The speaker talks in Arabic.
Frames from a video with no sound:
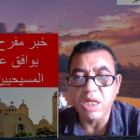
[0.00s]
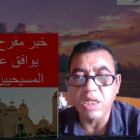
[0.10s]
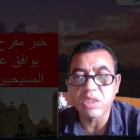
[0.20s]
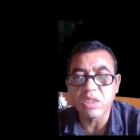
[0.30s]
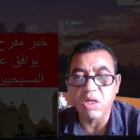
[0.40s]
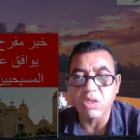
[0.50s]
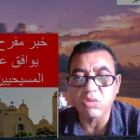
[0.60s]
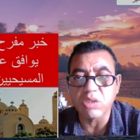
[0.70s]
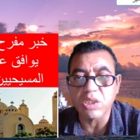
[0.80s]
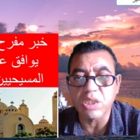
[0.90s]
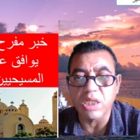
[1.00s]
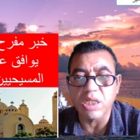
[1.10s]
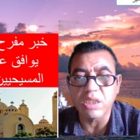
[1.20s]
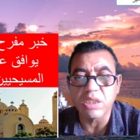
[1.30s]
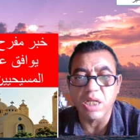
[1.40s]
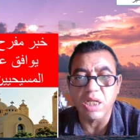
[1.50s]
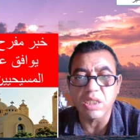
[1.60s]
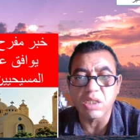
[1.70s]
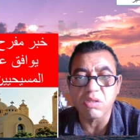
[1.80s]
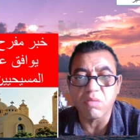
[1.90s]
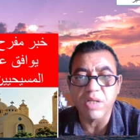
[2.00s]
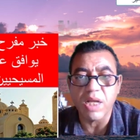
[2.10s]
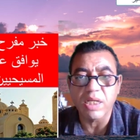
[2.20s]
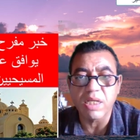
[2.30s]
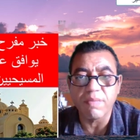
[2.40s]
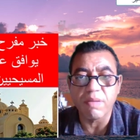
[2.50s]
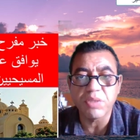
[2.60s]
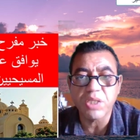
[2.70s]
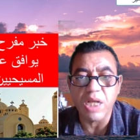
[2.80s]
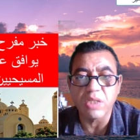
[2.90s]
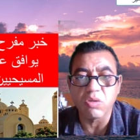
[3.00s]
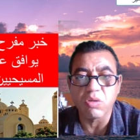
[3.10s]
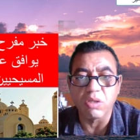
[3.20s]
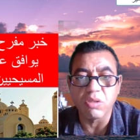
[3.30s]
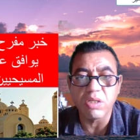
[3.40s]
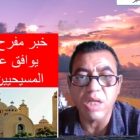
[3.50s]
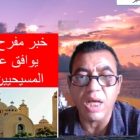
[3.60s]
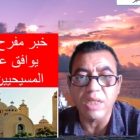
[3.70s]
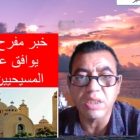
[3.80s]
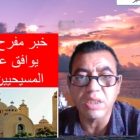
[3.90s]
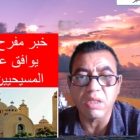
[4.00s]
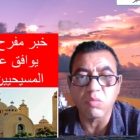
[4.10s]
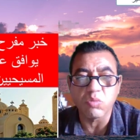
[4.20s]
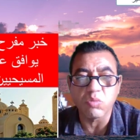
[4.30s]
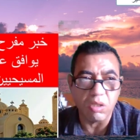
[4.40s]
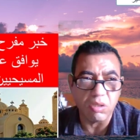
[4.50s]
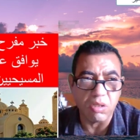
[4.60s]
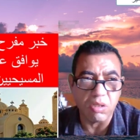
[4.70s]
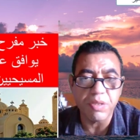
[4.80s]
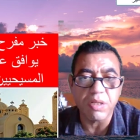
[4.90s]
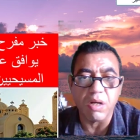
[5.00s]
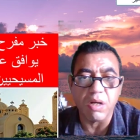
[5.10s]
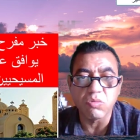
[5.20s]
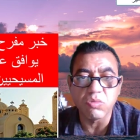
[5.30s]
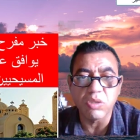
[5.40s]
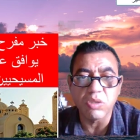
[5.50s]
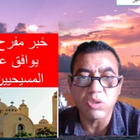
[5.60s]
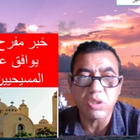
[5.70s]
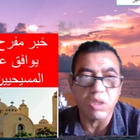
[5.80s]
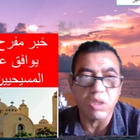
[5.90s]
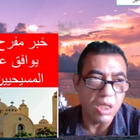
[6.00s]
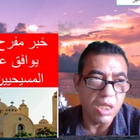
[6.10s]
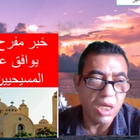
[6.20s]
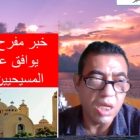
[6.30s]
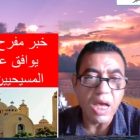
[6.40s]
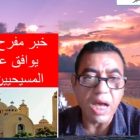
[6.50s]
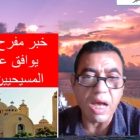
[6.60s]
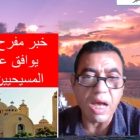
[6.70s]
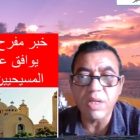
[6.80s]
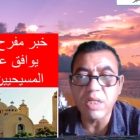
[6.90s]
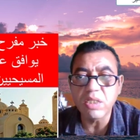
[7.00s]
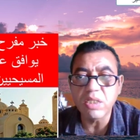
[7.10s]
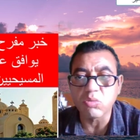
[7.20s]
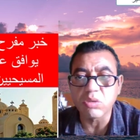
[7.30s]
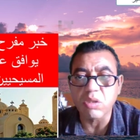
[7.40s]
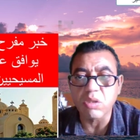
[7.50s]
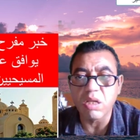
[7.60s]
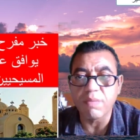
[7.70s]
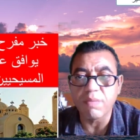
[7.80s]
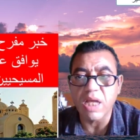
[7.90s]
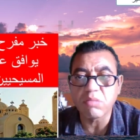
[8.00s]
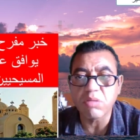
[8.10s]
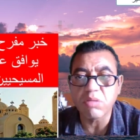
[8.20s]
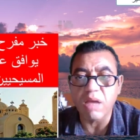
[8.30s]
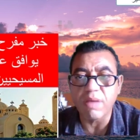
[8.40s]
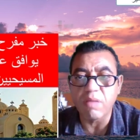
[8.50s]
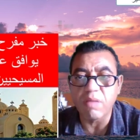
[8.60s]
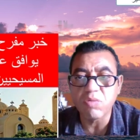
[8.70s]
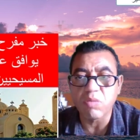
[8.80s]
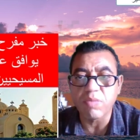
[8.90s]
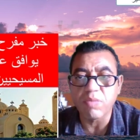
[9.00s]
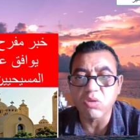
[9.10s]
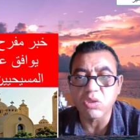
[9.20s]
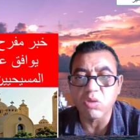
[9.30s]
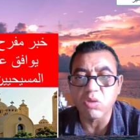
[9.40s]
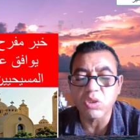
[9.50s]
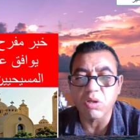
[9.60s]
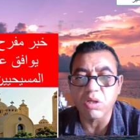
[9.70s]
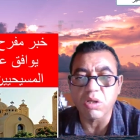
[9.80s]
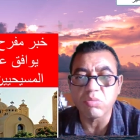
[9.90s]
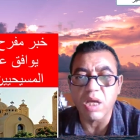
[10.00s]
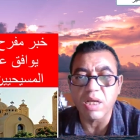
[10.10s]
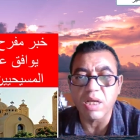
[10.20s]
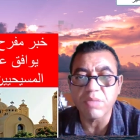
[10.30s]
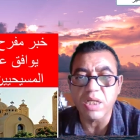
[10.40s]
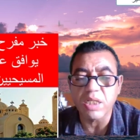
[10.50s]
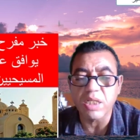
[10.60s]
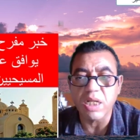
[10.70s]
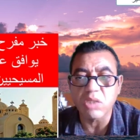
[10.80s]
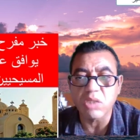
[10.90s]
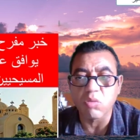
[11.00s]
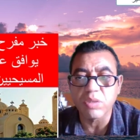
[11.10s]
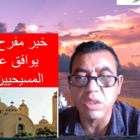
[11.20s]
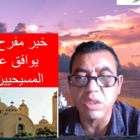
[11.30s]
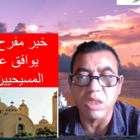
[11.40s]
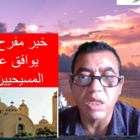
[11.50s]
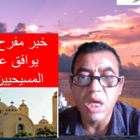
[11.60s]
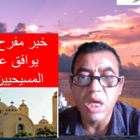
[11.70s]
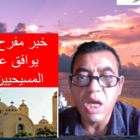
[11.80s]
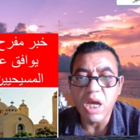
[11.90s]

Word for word: كانت صياغة التشريع الجديدة التي تتضمن أحكاما بشأن القضايا الحساسة المتعلقة بقانون الأسرة عملية طويلة بدأت في عام 2014 وشاركت فيها جميع الكنائس المصرية